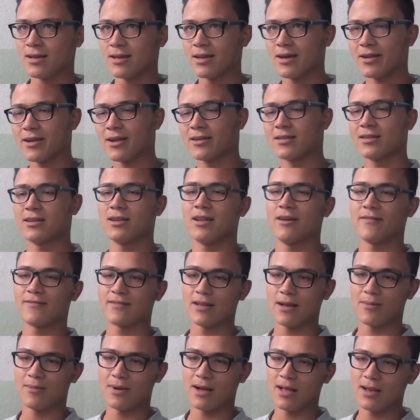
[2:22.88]
قررت اني
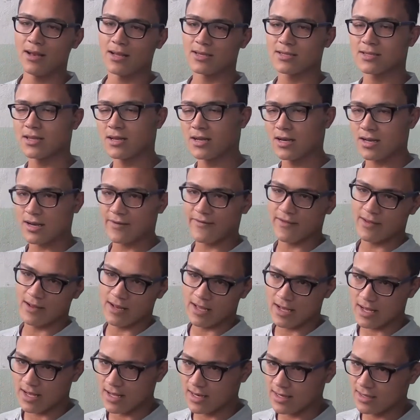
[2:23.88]
افتح محل استقر فيه
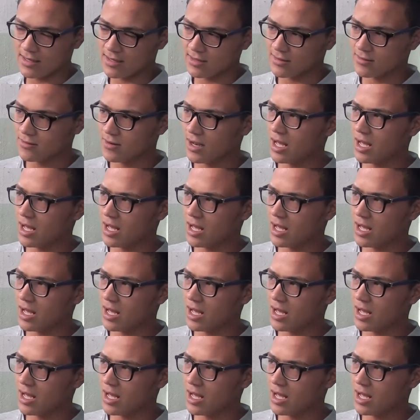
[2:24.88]
لحالي